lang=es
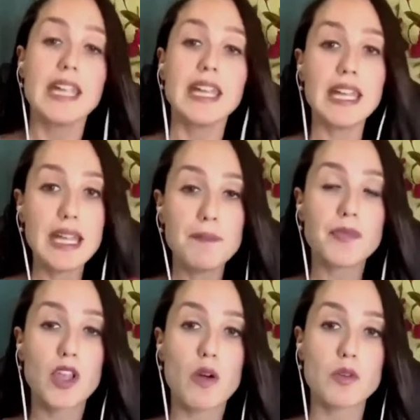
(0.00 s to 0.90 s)
Y
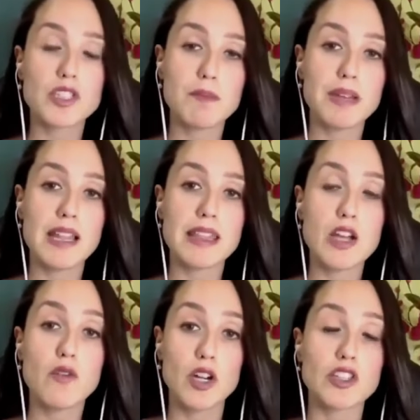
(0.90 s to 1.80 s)
como siempre
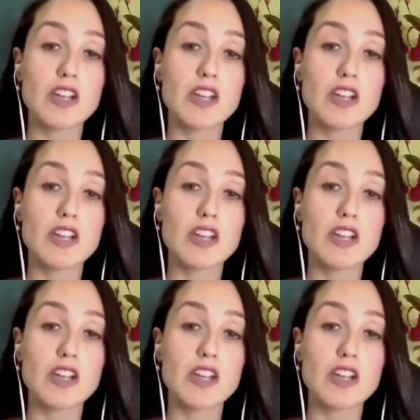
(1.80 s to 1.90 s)
digo, bueno,